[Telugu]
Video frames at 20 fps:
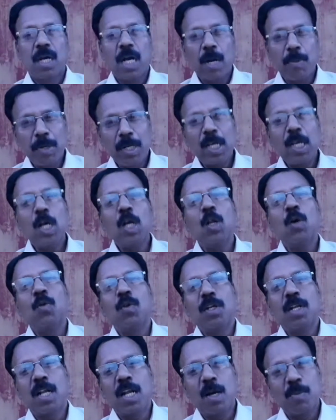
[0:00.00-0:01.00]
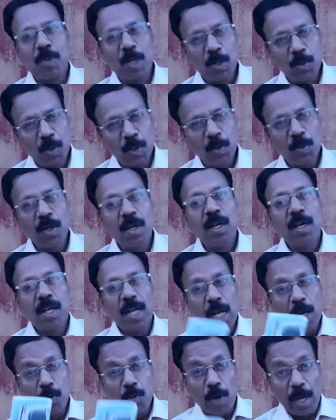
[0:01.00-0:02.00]
అమెరికాలో ఉన్న నా మనవడు
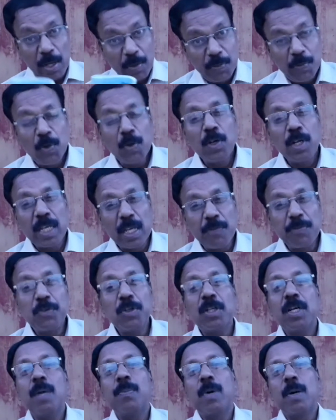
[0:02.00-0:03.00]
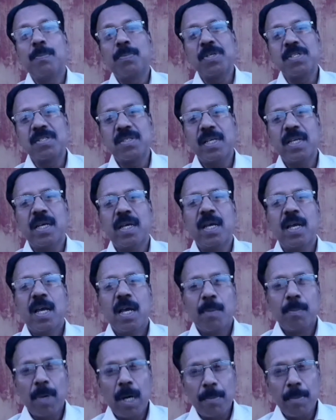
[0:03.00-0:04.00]
నాకు ఐఫోన్ గిఫ్ట్గా పంపిస్తే
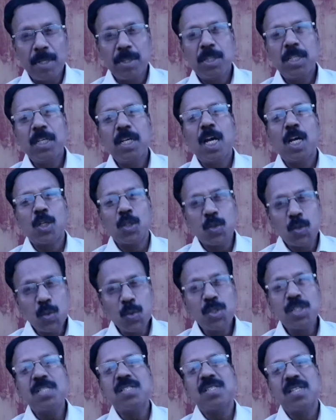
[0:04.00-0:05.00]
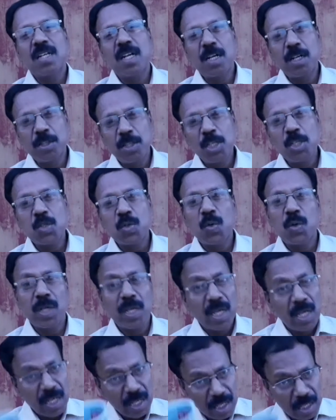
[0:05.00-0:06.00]
మా మంత్రి గారు చూసిస్తానని తీసుకొని
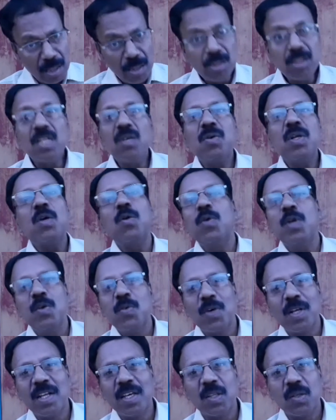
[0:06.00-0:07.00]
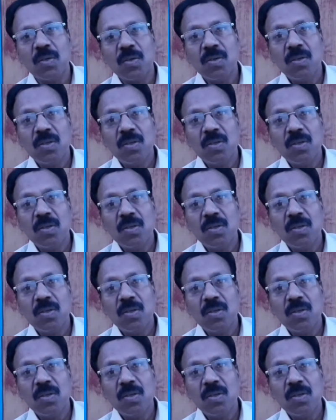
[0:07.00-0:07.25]
ఇంతవరకు ఇవ్వలేదు